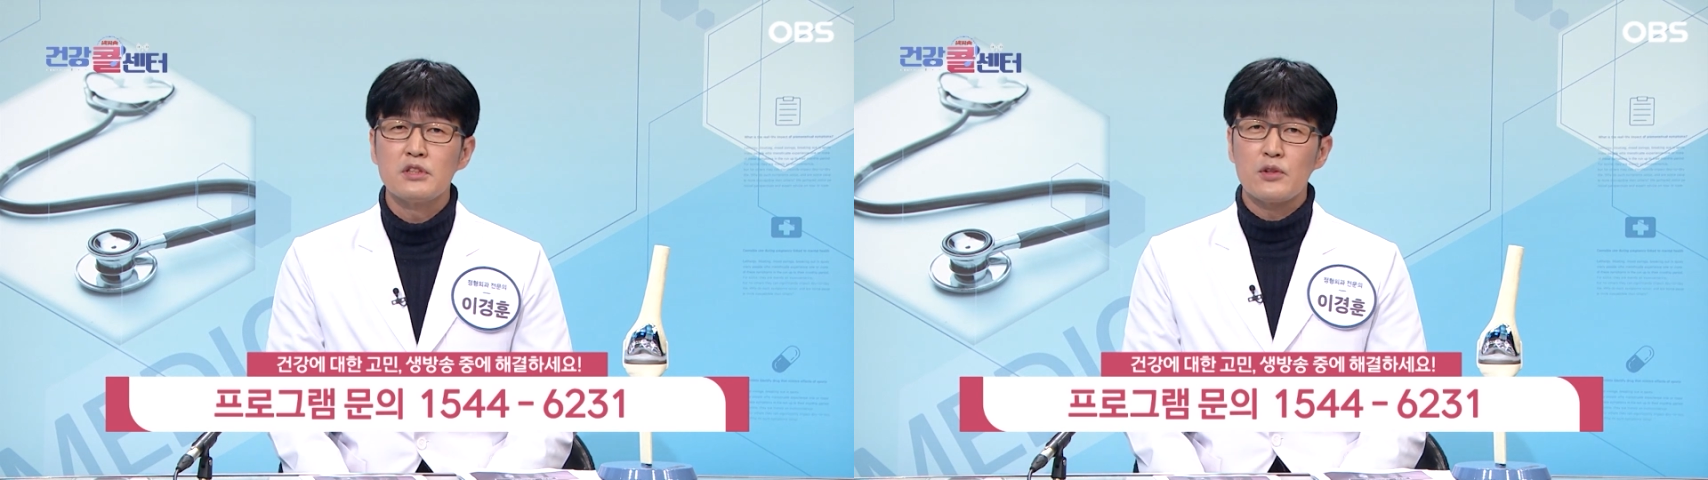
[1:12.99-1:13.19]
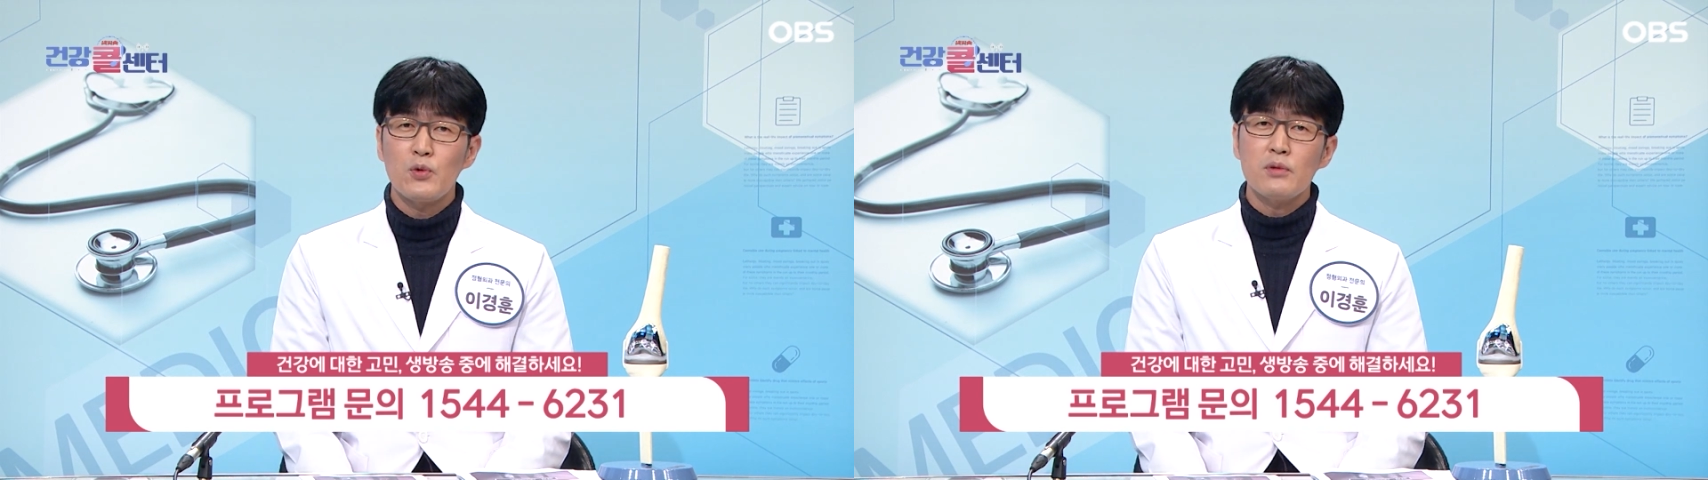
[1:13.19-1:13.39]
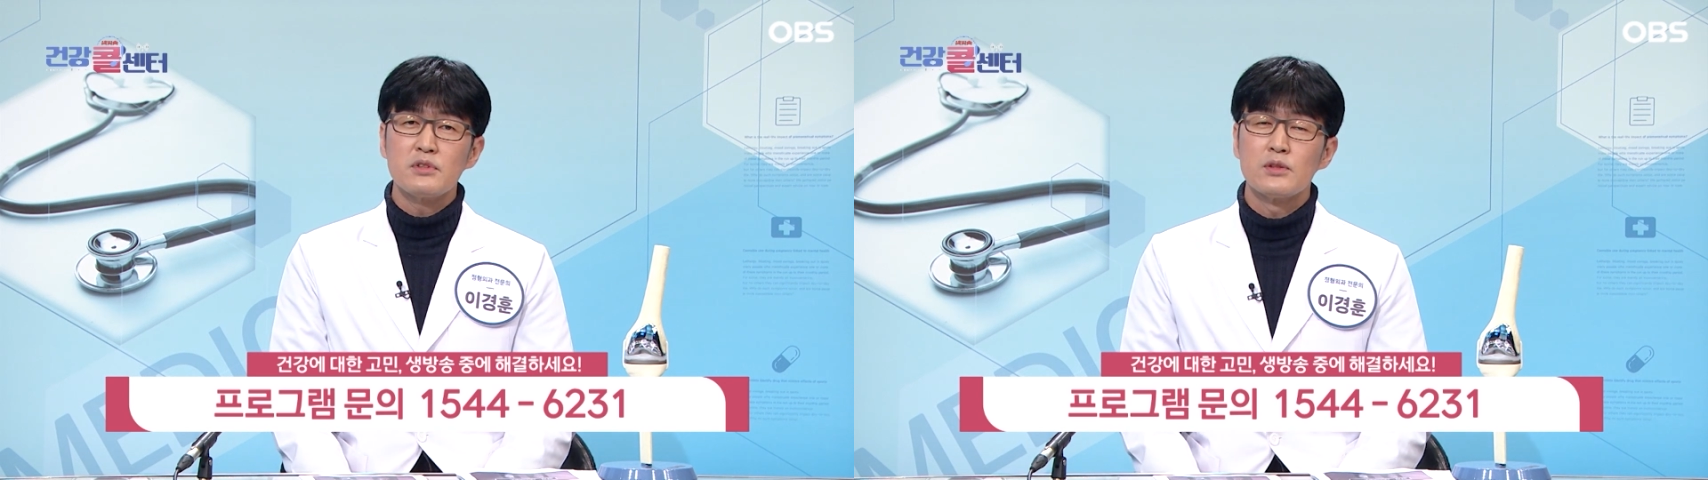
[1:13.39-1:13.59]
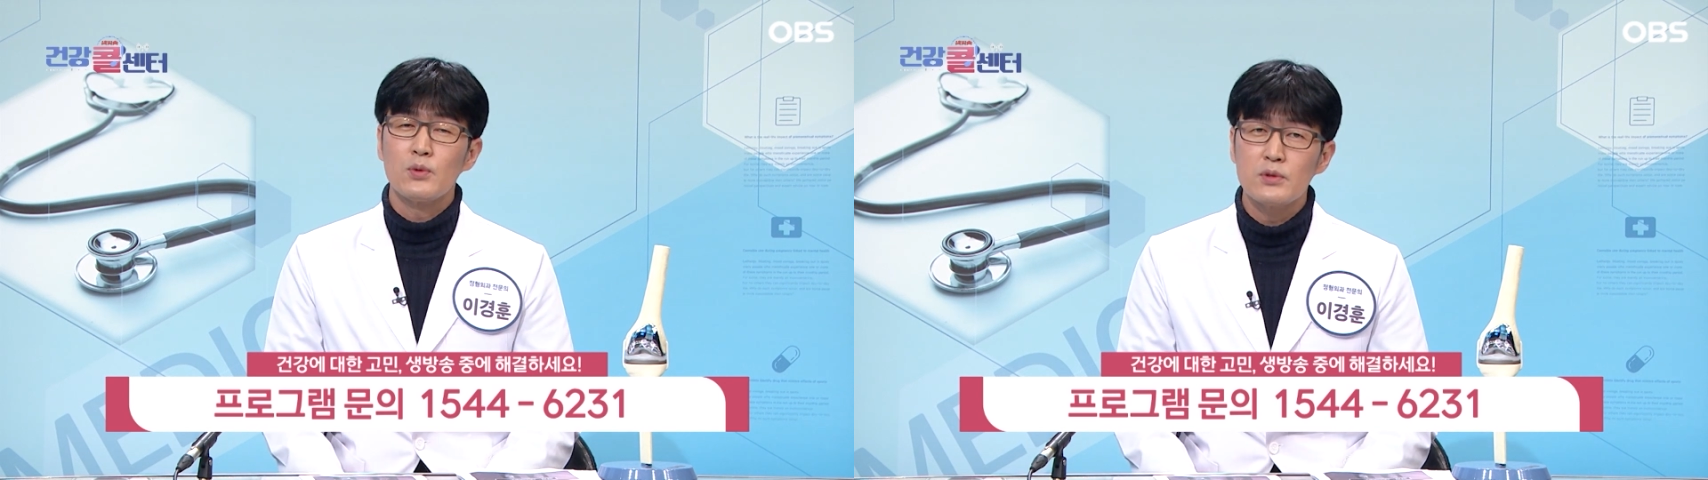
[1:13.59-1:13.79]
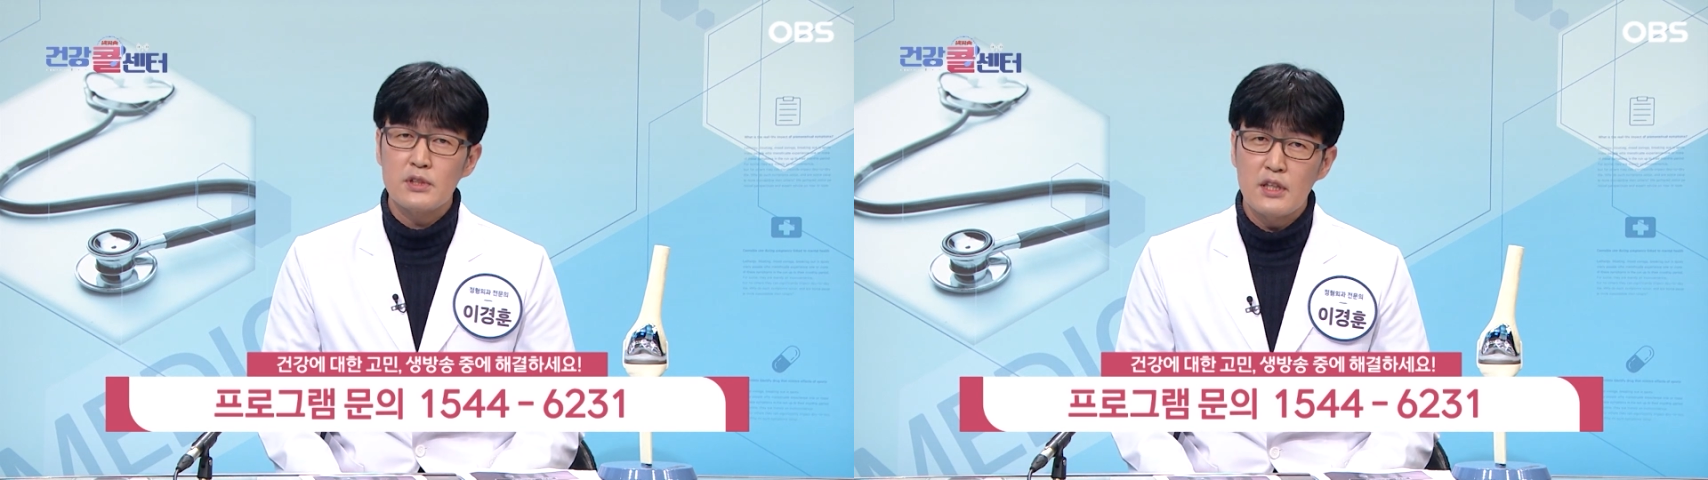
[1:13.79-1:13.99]
이제 소염
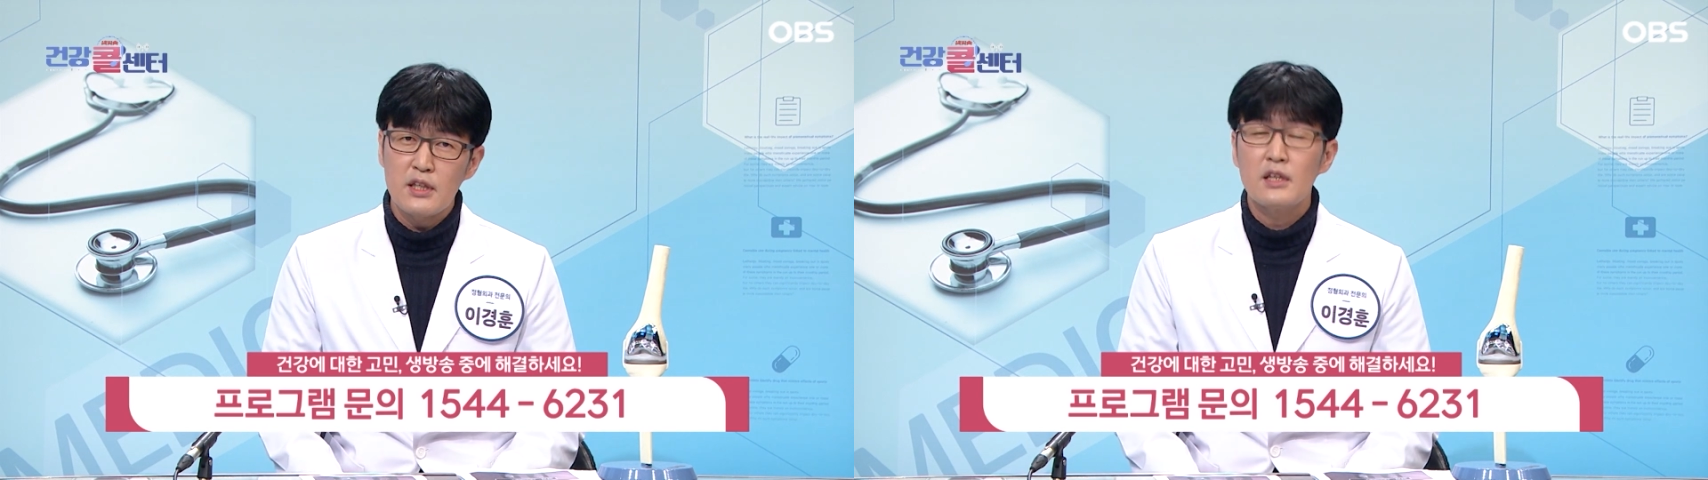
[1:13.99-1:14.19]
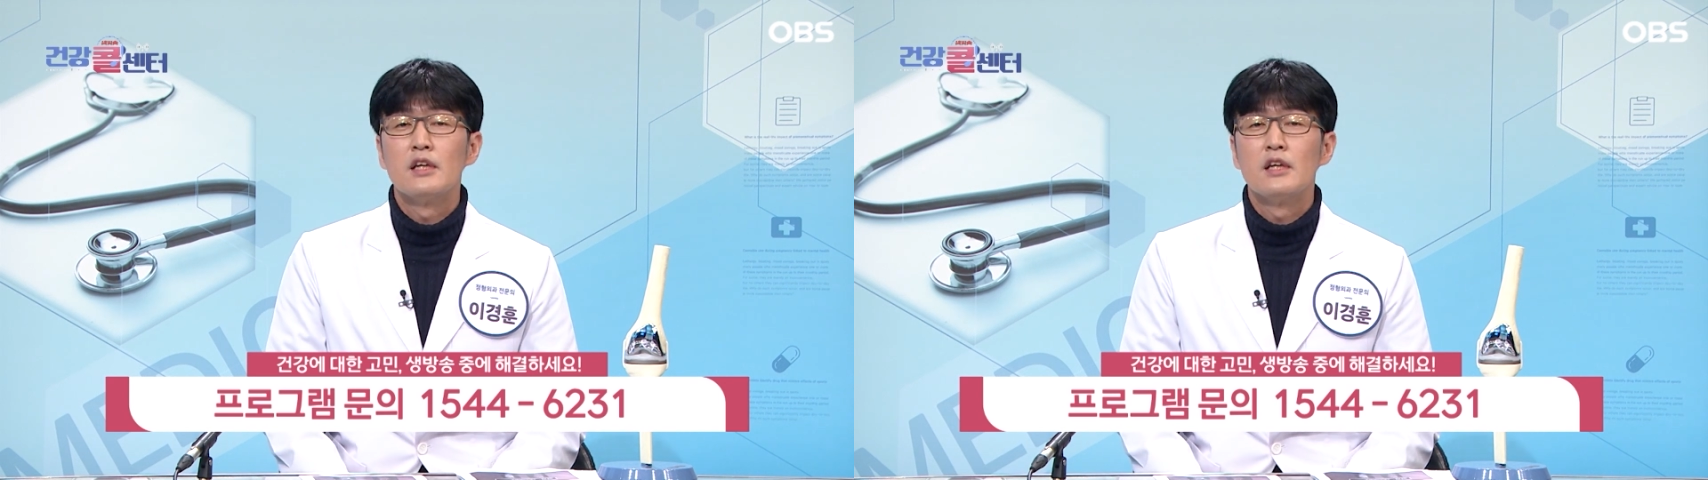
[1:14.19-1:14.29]
진통제